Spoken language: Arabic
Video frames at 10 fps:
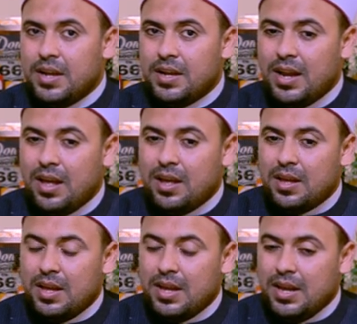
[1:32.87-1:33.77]
ان انا
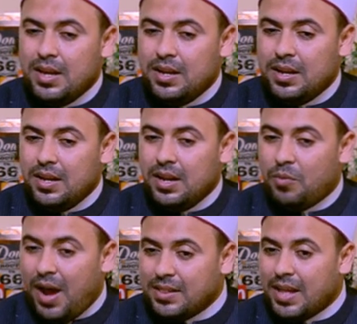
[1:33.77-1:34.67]
آه
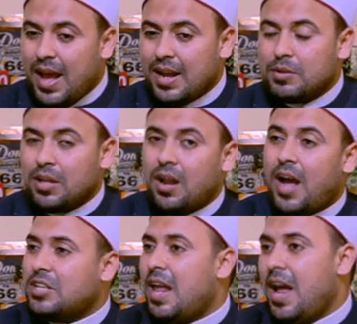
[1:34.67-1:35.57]
لو عندي حاجه ما
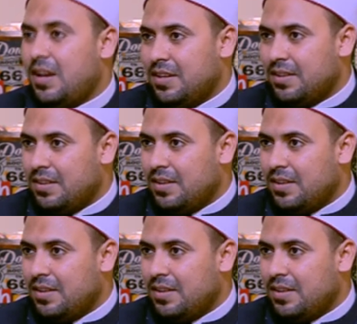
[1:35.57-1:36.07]
اطلعهاش لاهلي